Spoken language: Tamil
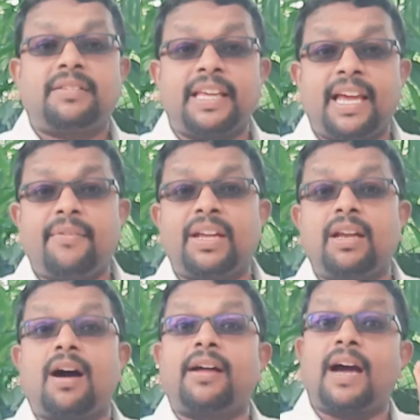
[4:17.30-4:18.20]

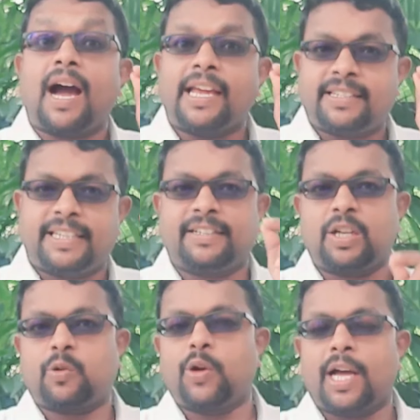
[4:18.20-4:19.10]
தேவையில்லாத ஐக்கியம்
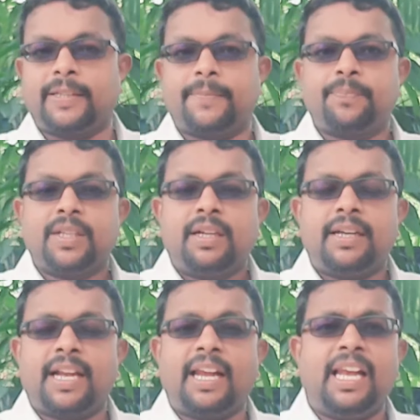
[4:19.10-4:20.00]
இருக்கக்கூடாது
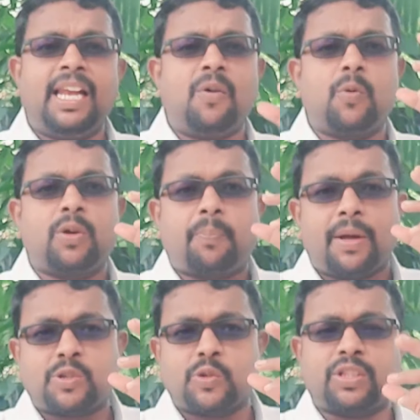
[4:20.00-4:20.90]
நல்ல ஒரு
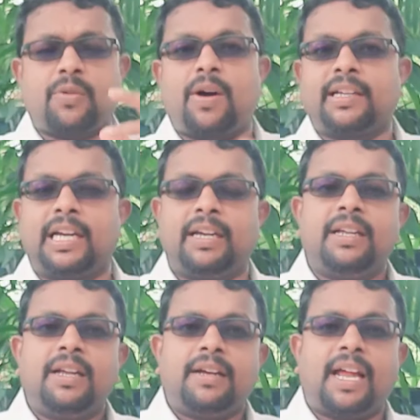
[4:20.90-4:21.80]
பரிசுத்தவான்கள்
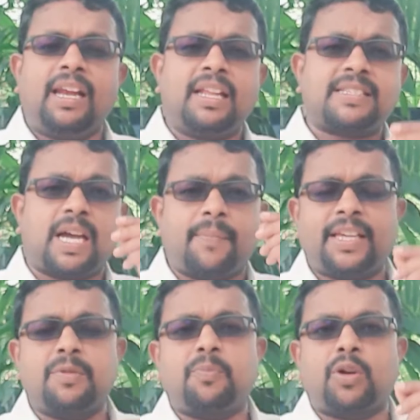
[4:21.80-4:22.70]
நல்ல
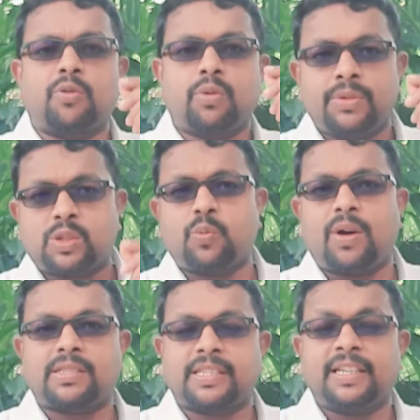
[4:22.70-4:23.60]
சபைக்கு போகிற ஒரு
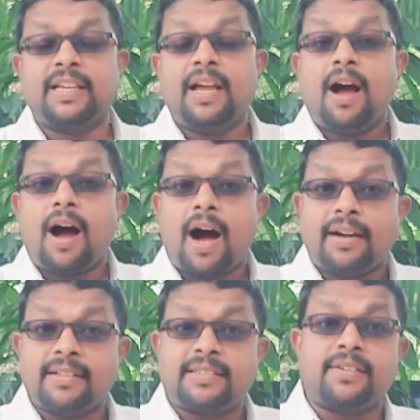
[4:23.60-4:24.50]
விசுவாசி
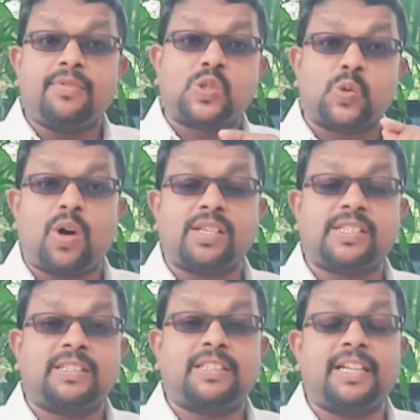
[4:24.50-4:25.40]
அடுத்த
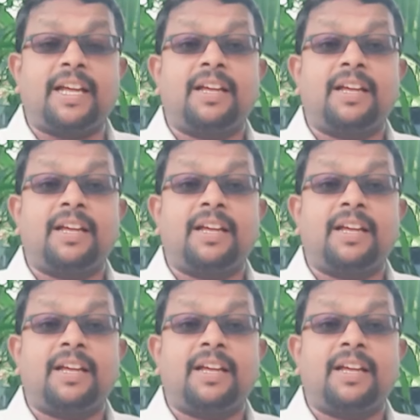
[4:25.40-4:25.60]
விசுவாசித்த